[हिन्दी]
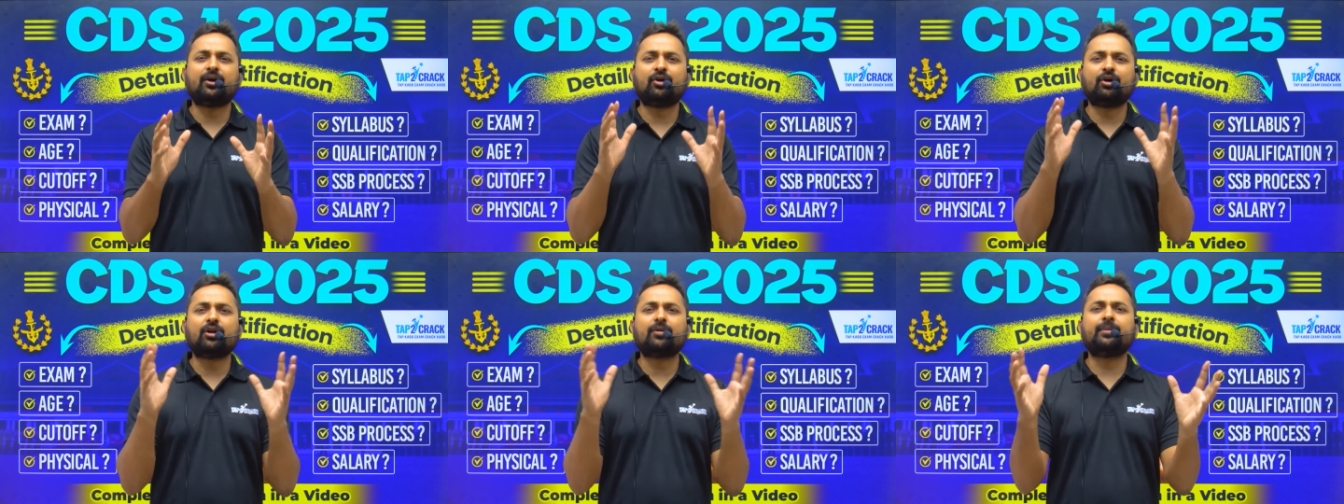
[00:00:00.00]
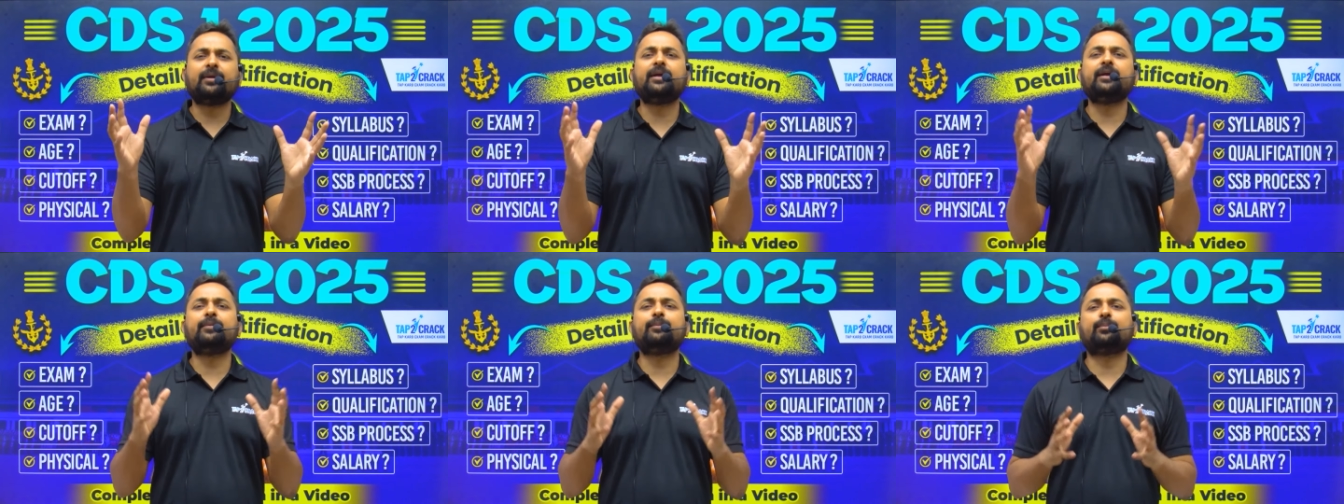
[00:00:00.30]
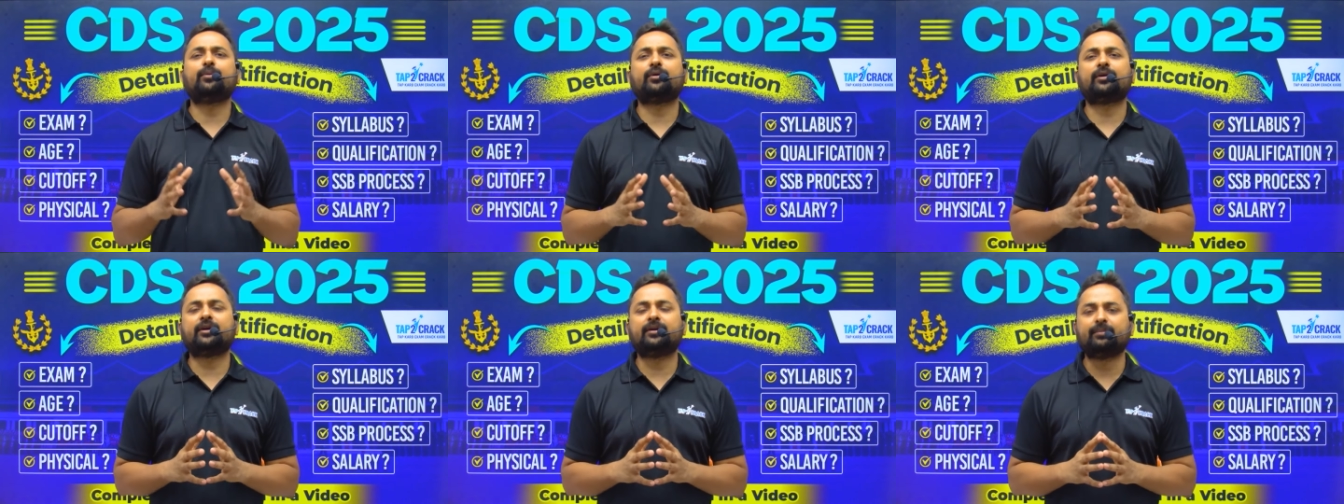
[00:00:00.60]
और भी
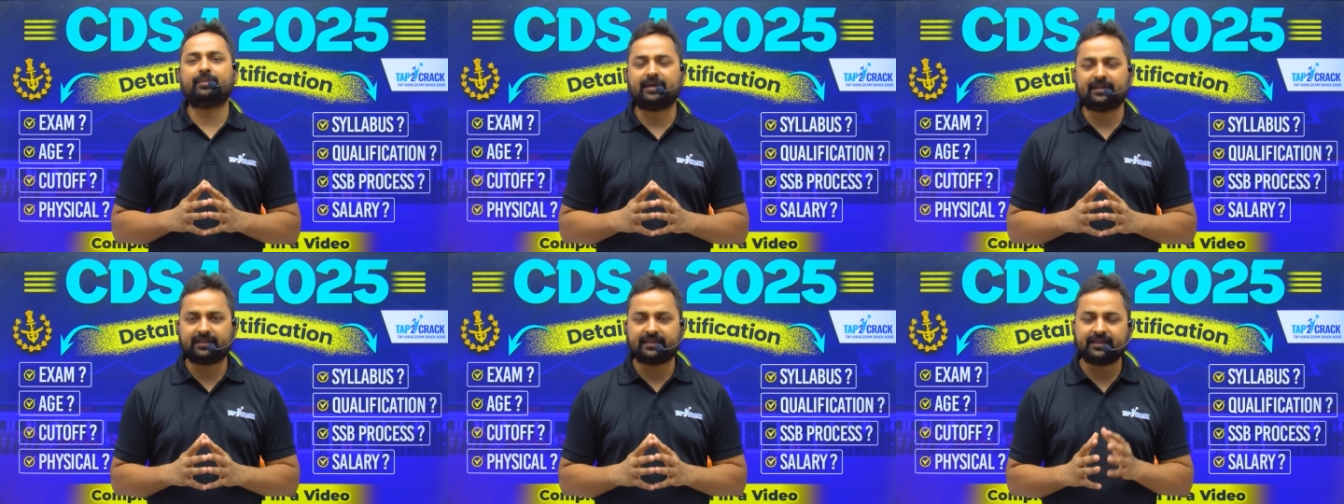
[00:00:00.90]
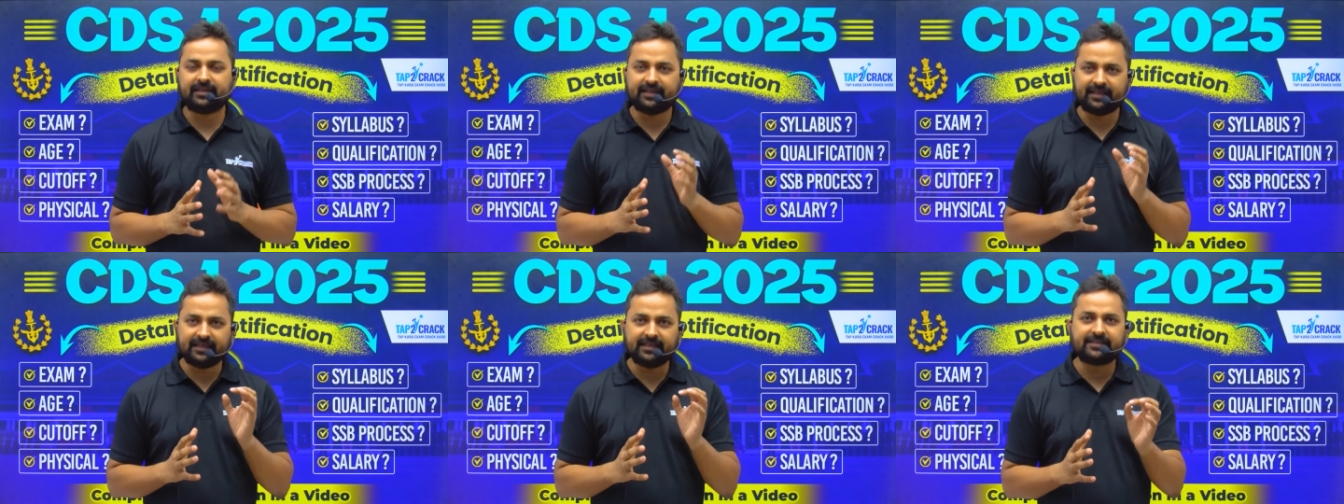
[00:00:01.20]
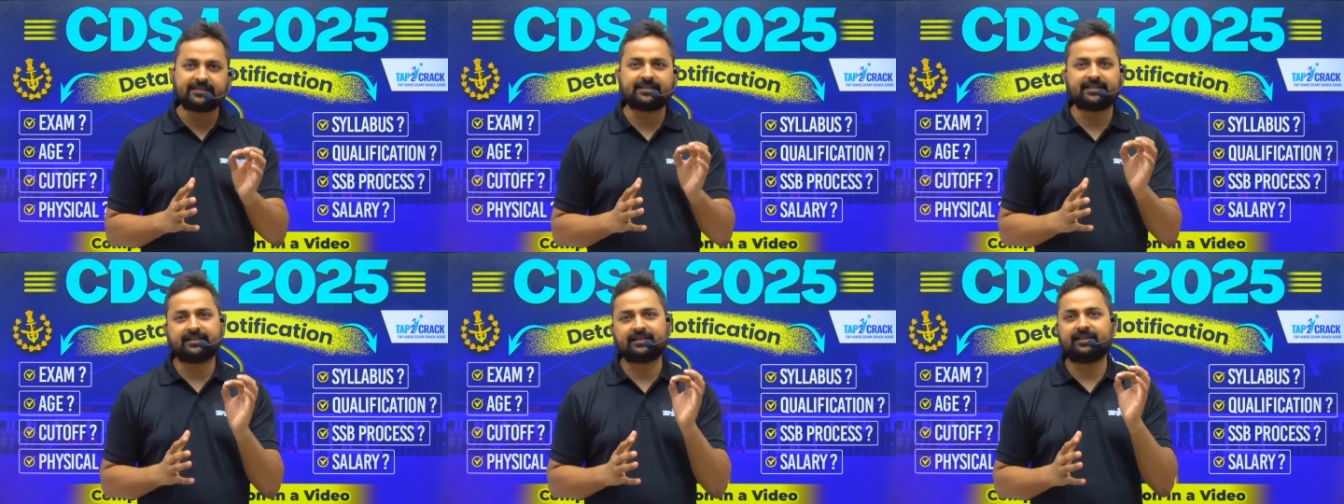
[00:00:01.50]
इंपॉर्टेंट बातें
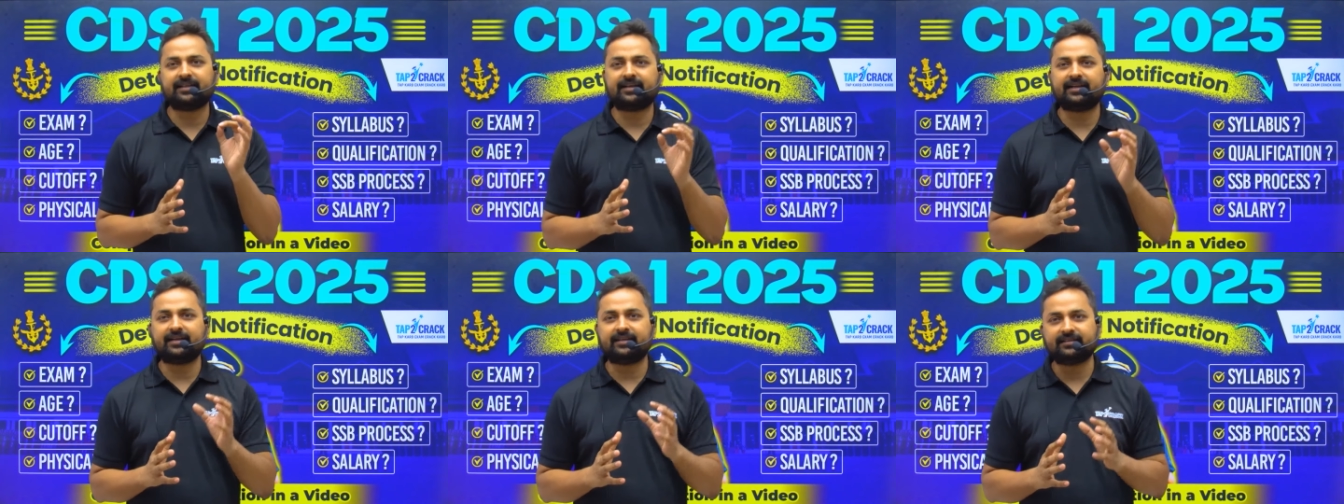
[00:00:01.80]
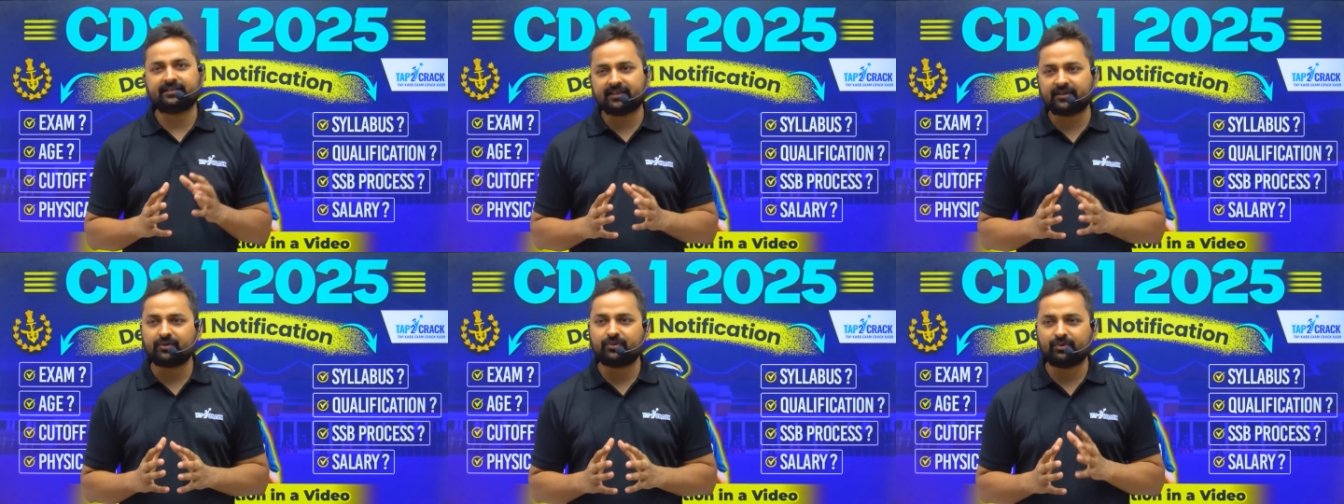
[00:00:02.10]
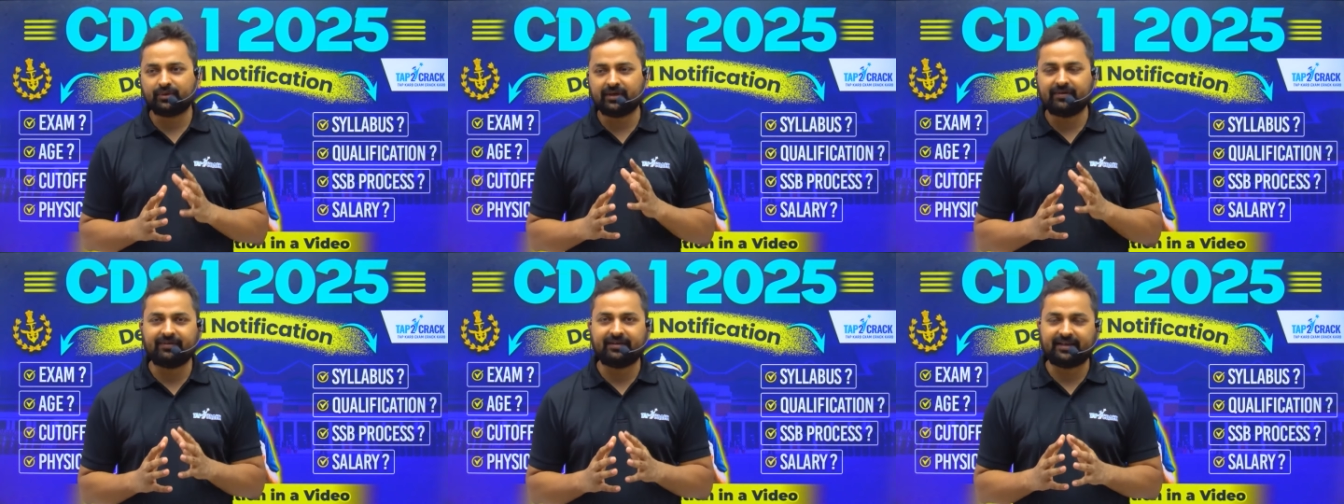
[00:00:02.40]
इस सेशन के अंदर
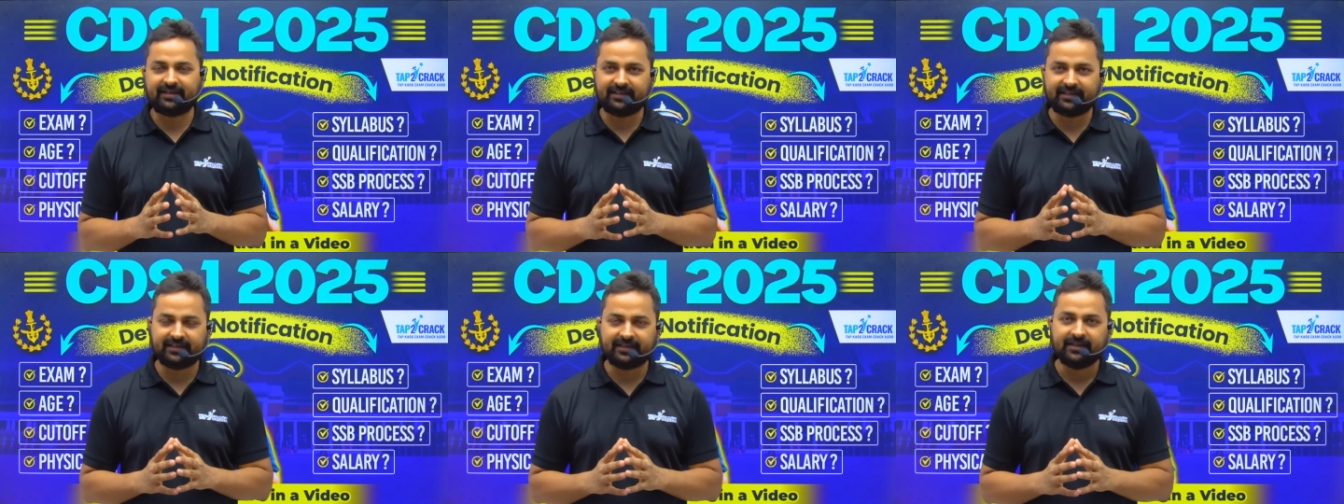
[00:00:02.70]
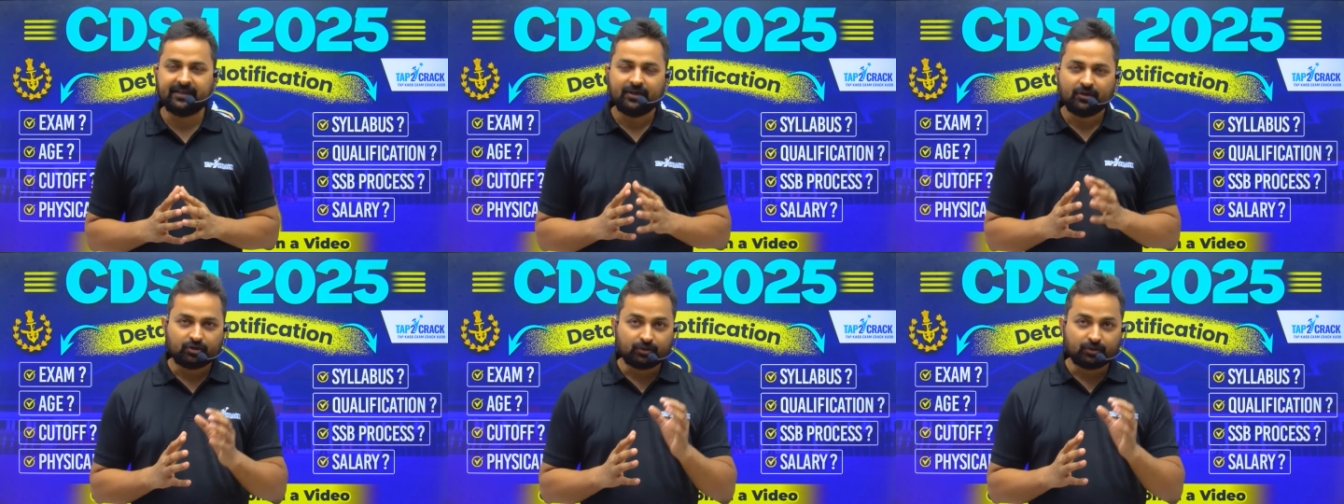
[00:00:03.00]
होने वाली हैं